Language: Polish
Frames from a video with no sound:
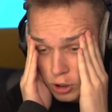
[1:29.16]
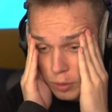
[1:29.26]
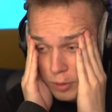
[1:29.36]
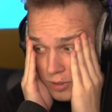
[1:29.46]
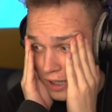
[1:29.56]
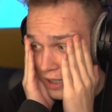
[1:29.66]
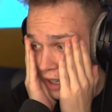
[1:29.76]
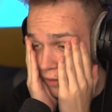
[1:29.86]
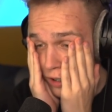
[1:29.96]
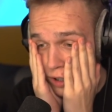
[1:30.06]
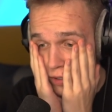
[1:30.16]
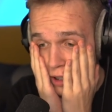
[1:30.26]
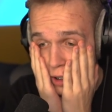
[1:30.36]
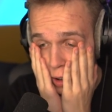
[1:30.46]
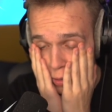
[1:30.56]
to był za sen? Widzowie,
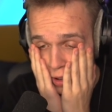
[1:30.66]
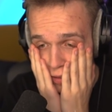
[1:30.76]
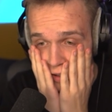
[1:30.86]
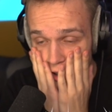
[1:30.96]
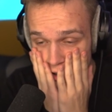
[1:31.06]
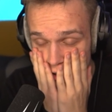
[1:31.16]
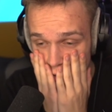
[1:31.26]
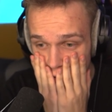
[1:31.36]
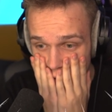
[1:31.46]
co tu się wydarzyło w